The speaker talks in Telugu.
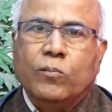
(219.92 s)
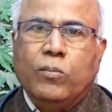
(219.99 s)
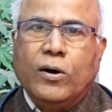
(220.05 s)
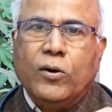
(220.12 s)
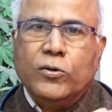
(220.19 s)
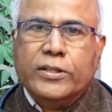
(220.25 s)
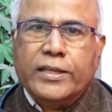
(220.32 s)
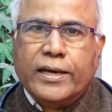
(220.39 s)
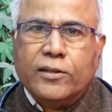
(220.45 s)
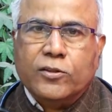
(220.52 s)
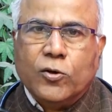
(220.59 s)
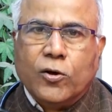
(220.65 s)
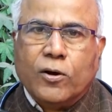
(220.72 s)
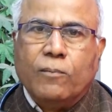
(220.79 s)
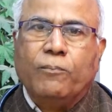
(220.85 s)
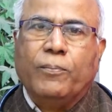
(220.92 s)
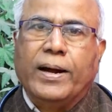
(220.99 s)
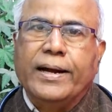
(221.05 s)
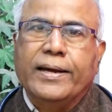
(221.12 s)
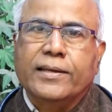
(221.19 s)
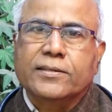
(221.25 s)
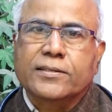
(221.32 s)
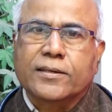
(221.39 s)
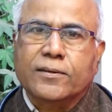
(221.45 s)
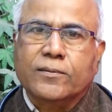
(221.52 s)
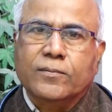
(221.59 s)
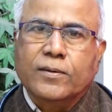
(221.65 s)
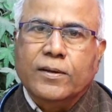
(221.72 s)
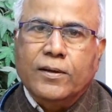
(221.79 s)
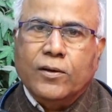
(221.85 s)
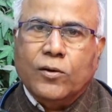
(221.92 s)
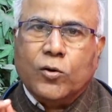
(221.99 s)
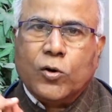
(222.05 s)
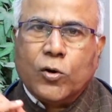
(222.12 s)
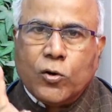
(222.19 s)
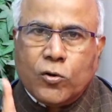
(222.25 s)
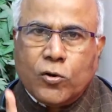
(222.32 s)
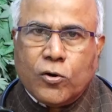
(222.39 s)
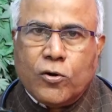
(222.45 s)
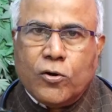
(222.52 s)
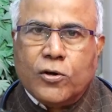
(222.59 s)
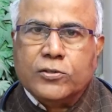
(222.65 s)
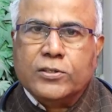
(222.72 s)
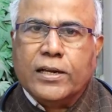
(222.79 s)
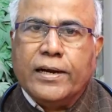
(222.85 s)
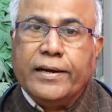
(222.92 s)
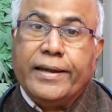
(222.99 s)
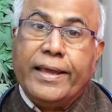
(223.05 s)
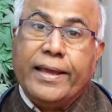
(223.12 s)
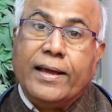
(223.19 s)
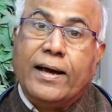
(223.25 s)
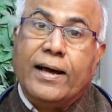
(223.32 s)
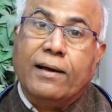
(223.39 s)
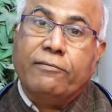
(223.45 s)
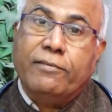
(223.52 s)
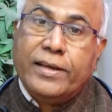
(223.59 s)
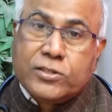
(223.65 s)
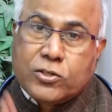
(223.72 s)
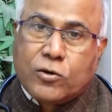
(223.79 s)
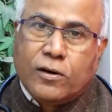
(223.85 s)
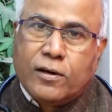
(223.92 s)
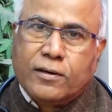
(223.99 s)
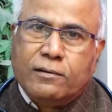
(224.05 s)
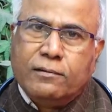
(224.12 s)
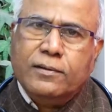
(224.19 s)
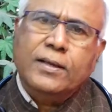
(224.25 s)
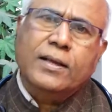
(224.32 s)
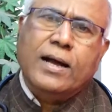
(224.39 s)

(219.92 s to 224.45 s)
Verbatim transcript: భౌతిక దూరం పాటించటం రెండు డోసుల టీకా వేసుకోవటం